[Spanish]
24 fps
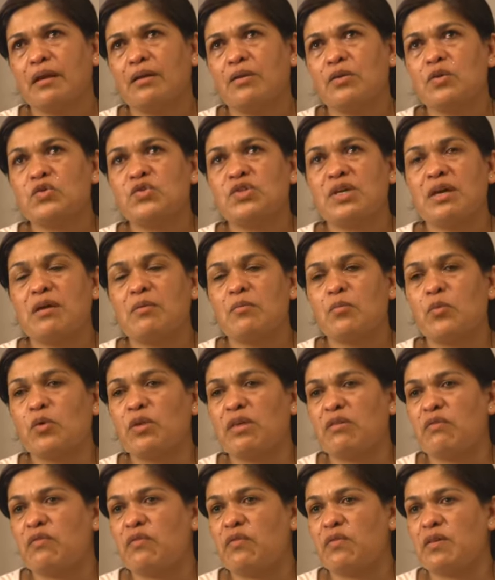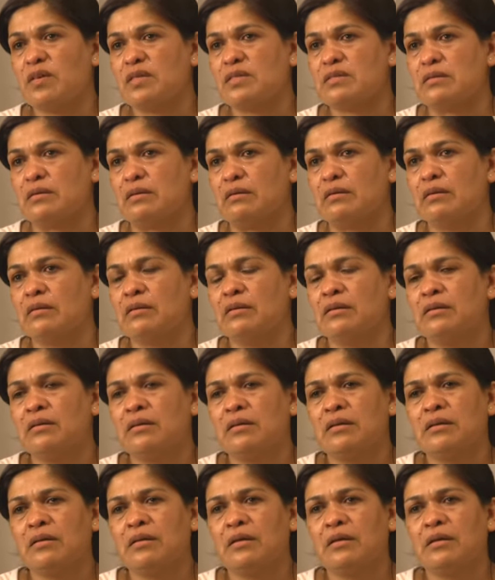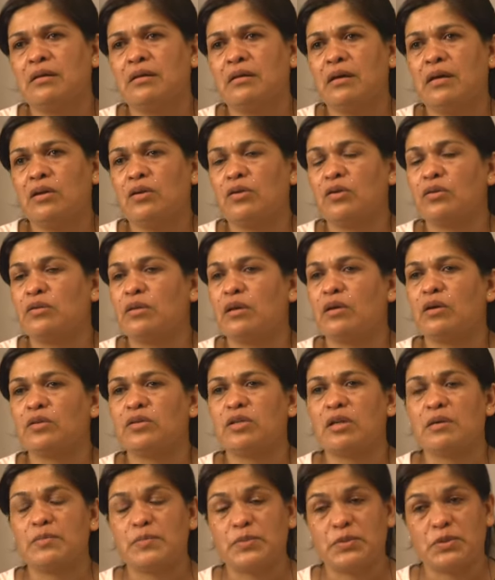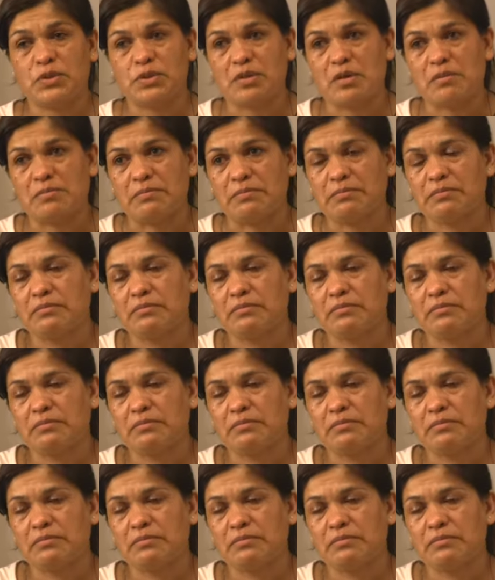no sé, es muy difícil. No tengo otra opción.